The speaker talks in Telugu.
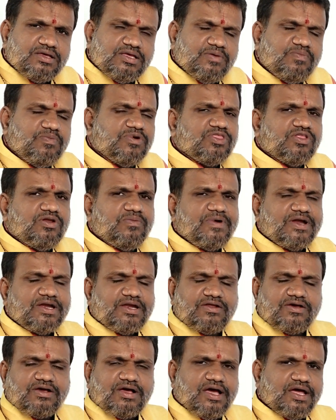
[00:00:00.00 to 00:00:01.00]
ఇబ్బందులు
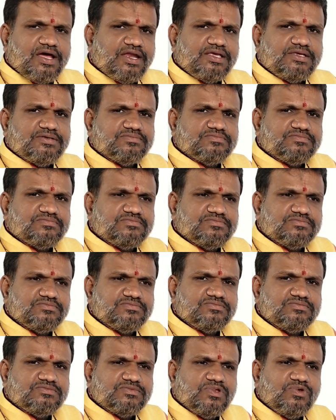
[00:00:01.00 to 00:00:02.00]
పడడం కానీ
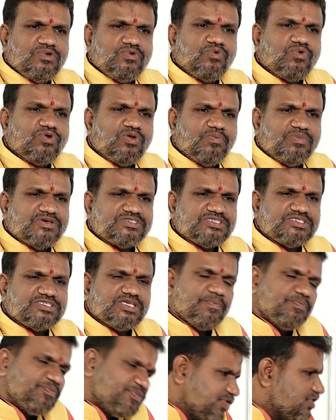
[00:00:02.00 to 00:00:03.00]
కుటుంబ
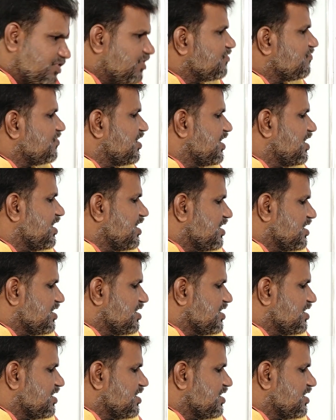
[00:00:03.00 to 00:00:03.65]
సభ్యుల వల్ల